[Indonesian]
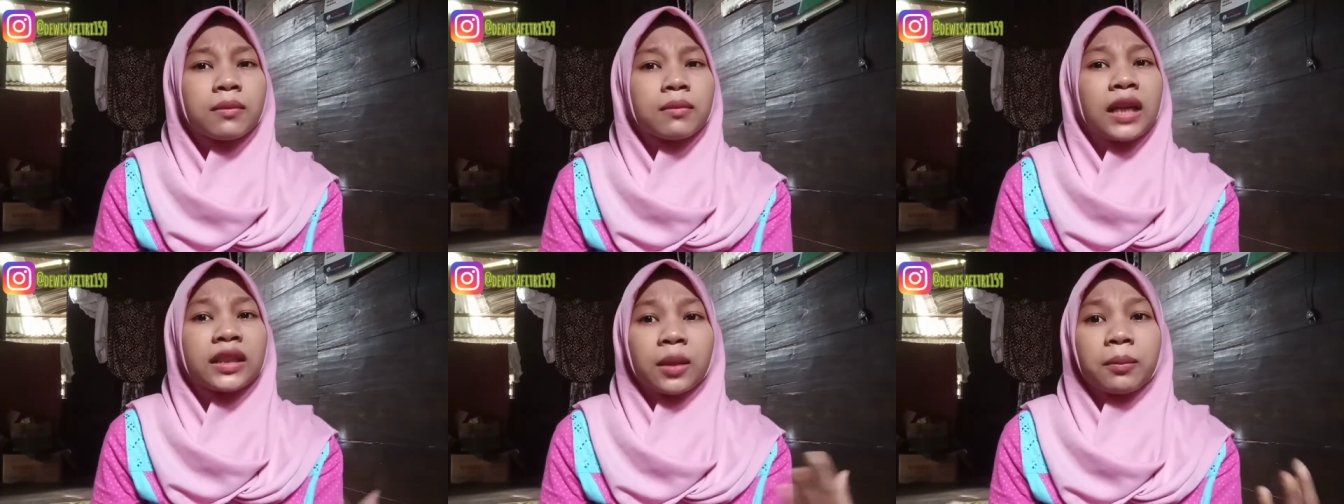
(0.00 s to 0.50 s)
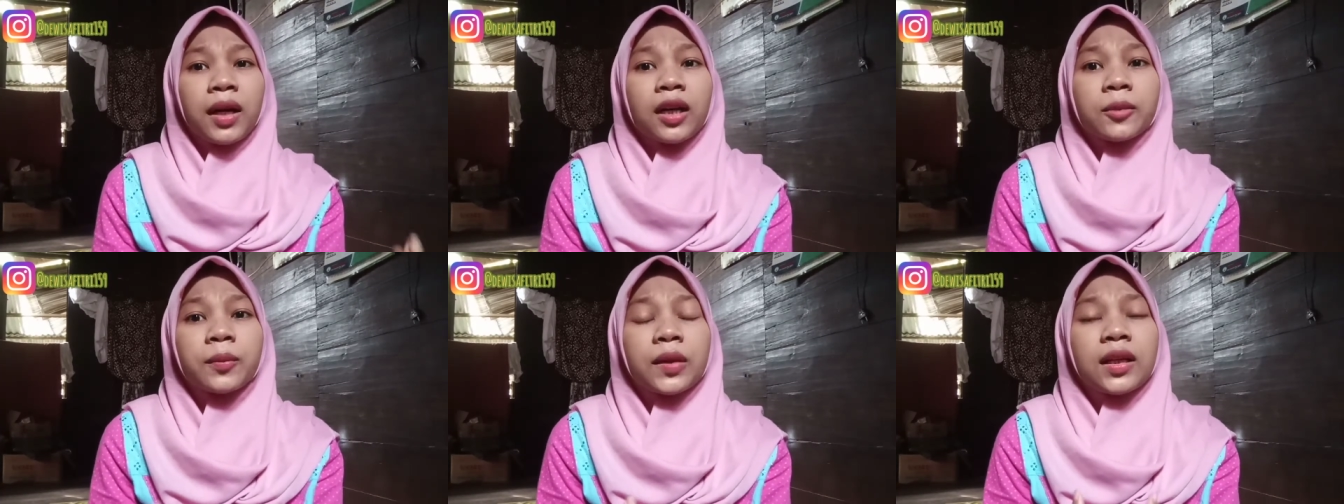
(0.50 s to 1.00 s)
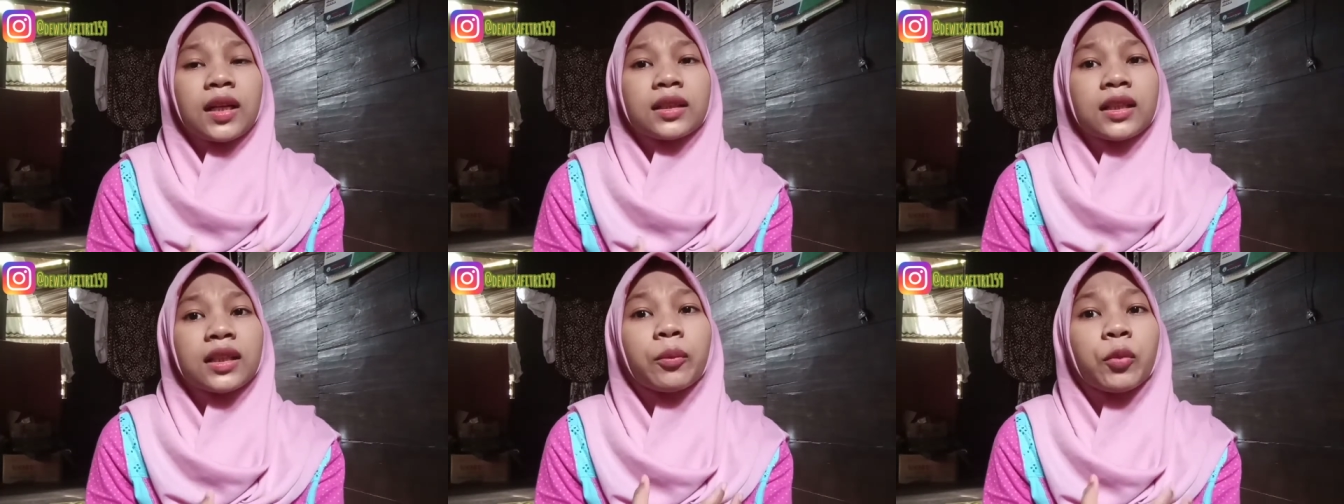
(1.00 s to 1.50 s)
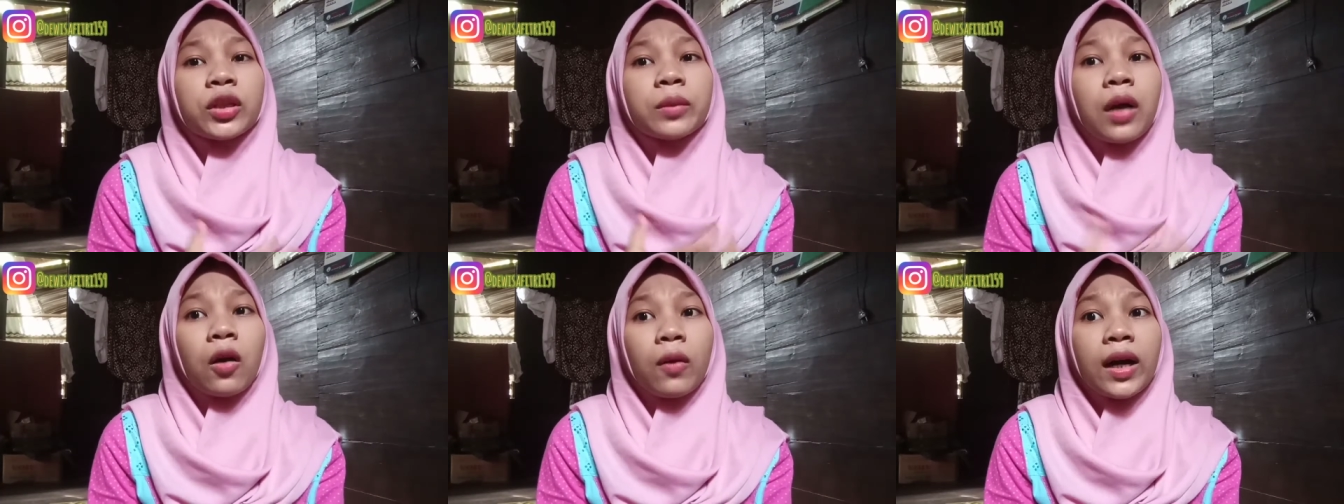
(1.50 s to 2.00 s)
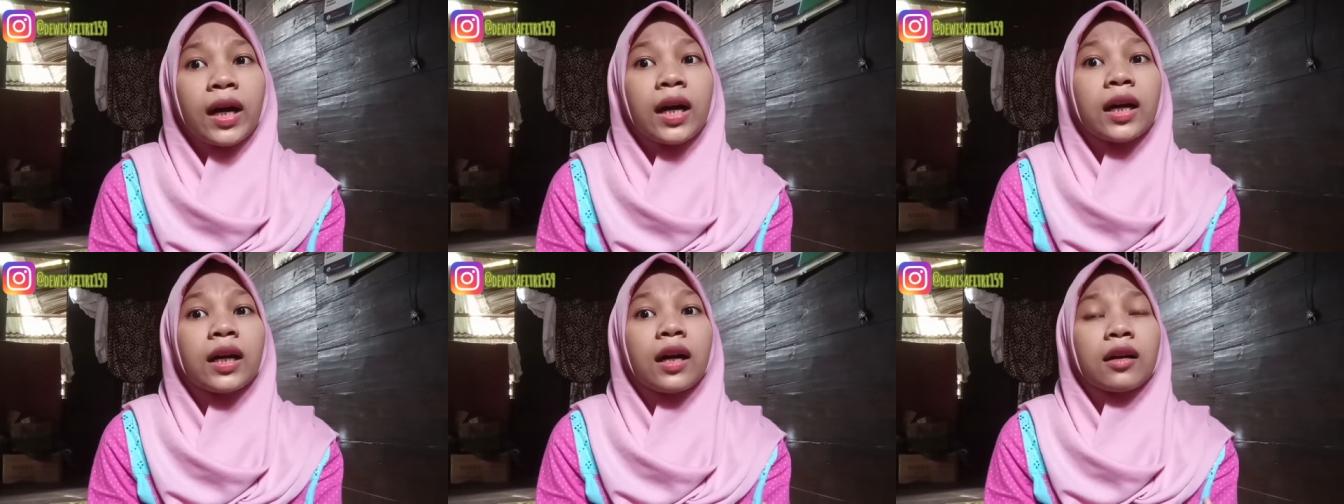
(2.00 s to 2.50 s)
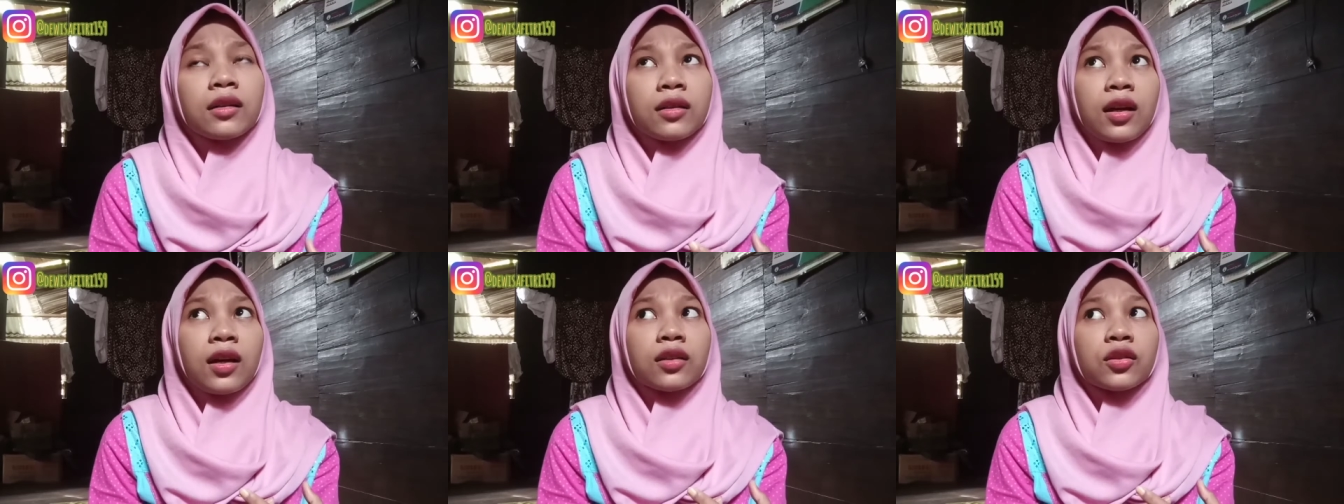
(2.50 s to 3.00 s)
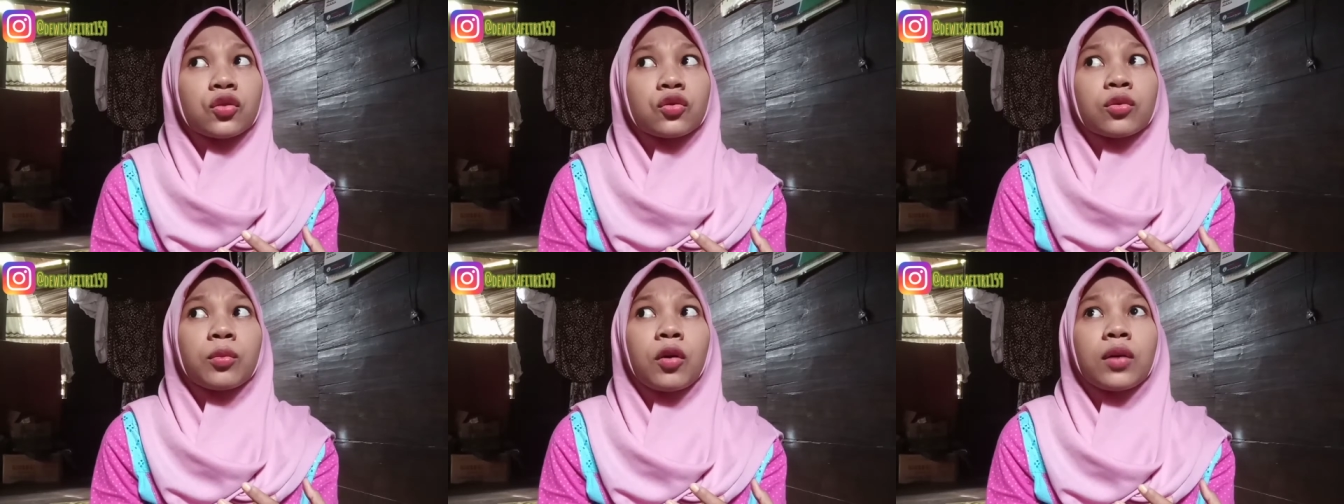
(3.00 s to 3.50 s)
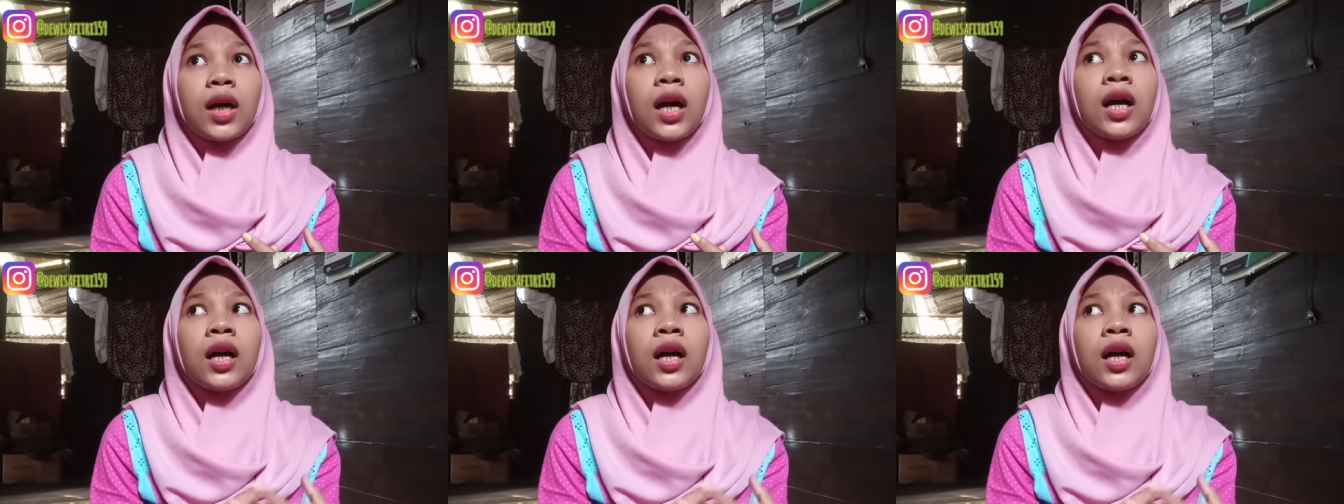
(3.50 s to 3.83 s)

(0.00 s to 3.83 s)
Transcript: banyak banget peralatannya mau dibawa yang disuruh bawa